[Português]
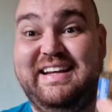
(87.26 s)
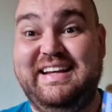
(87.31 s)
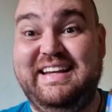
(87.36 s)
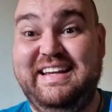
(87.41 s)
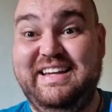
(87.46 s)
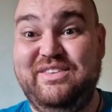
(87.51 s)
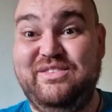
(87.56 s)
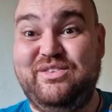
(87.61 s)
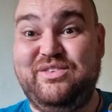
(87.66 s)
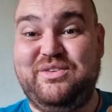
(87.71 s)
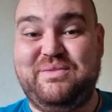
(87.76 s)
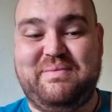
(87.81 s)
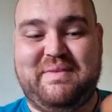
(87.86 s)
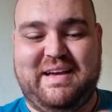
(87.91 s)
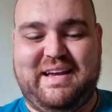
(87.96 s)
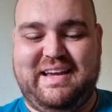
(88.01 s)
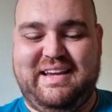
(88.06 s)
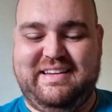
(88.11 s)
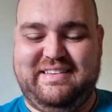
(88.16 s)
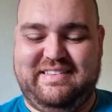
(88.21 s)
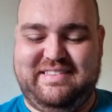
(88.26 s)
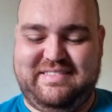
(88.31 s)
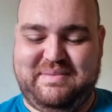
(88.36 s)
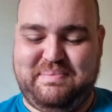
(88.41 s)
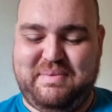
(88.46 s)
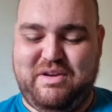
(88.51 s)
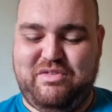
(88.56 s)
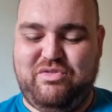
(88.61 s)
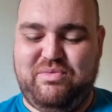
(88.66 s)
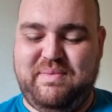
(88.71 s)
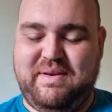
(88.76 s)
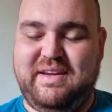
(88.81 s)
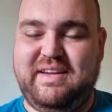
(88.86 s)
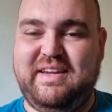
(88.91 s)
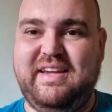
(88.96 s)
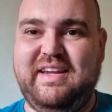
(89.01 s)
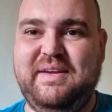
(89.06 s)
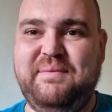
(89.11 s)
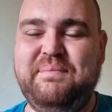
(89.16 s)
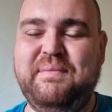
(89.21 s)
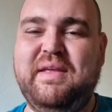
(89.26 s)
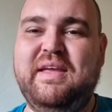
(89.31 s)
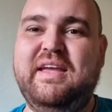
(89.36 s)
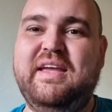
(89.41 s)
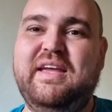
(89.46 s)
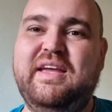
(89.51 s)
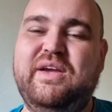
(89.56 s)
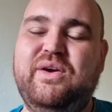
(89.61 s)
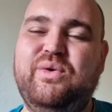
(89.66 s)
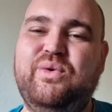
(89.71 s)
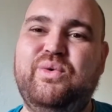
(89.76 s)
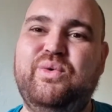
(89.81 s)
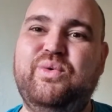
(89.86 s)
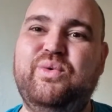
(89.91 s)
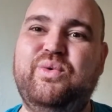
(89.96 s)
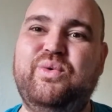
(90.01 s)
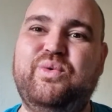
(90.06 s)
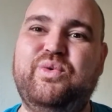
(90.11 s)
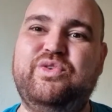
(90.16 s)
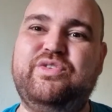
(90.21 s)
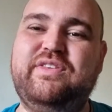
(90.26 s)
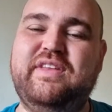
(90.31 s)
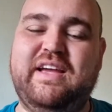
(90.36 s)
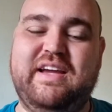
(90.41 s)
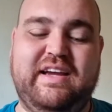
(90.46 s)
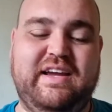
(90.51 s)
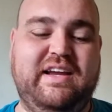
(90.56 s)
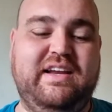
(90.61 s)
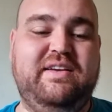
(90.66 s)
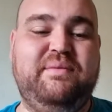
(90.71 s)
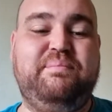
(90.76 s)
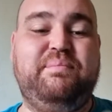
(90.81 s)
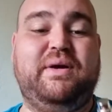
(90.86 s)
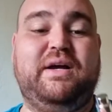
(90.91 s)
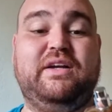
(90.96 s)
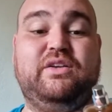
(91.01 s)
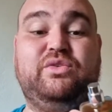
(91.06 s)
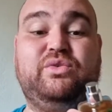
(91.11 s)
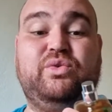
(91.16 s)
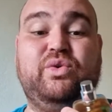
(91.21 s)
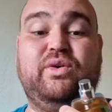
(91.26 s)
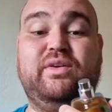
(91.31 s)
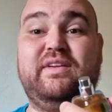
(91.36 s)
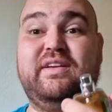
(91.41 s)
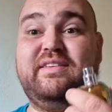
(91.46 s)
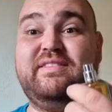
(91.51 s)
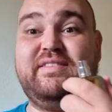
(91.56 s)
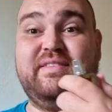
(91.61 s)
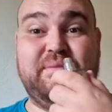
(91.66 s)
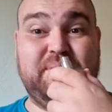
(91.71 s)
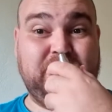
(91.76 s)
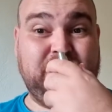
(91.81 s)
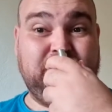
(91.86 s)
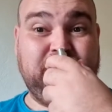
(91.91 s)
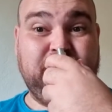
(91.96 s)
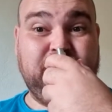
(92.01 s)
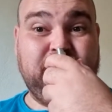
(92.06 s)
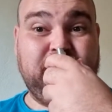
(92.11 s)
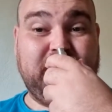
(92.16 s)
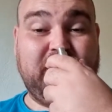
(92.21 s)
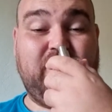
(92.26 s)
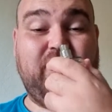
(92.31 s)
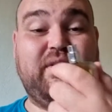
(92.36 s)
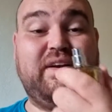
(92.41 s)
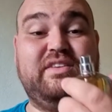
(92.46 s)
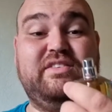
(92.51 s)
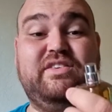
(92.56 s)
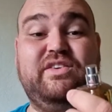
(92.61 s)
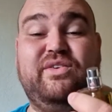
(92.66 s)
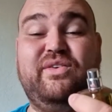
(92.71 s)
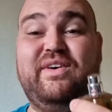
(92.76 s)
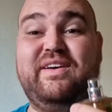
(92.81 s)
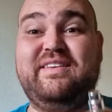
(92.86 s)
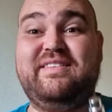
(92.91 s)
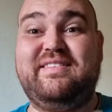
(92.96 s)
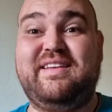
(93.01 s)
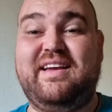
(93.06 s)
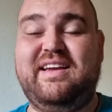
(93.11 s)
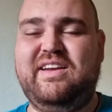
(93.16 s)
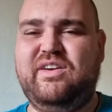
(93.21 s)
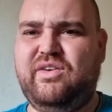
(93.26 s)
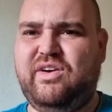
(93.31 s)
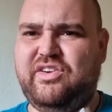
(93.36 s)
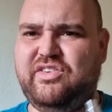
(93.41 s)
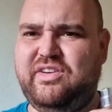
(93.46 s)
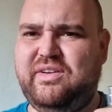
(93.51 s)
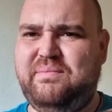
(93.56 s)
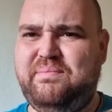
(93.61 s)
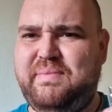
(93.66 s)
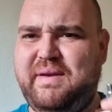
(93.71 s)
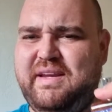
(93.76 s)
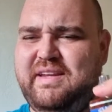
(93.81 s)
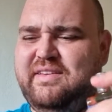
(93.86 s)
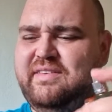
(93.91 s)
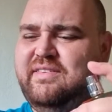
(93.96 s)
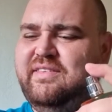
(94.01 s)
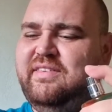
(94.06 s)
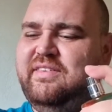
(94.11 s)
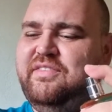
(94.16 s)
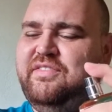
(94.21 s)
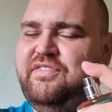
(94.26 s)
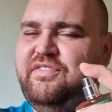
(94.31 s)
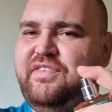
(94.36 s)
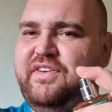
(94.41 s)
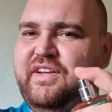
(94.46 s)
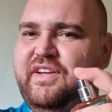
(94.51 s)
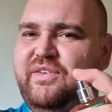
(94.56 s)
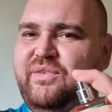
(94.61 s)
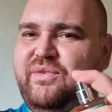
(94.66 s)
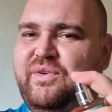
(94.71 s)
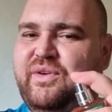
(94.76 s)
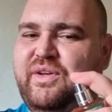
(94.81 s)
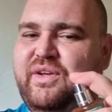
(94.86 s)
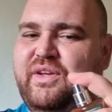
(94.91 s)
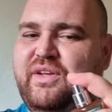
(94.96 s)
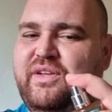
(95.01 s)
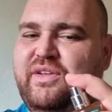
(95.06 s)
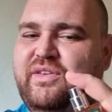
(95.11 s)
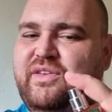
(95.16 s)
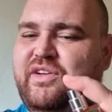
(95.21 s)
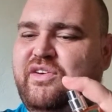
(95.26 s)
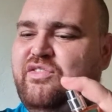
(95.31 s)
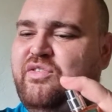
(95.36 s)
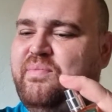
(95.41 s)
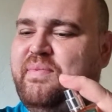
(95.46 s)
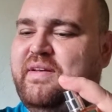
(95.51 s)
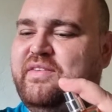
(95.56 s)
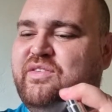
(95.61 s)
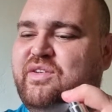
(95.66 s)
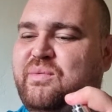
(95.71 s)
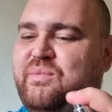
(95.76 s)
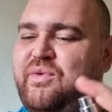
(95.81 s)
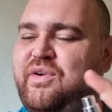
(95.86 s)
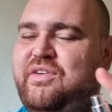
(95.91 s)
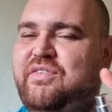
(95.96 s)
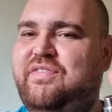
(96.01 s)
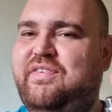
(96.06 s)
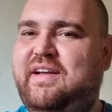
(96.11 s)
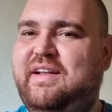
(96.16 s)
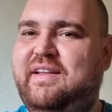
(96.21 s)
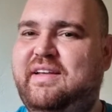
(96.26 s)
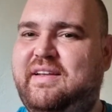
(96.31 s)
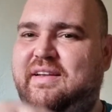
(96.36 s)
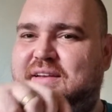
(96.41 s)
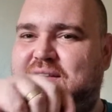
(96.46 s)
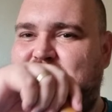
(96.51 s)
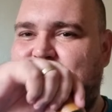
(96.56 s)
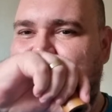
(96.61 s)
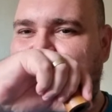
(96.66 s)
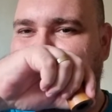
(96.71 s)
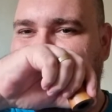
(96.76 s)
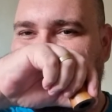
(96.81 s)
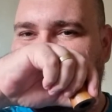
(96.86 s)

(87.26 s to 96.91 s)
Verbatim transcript: Lindo demais. Esse perfume aqui, eu considero ele para todas as ocasiões, tá? Eu achei bem fino. Então vou passar uma borrifada aqui.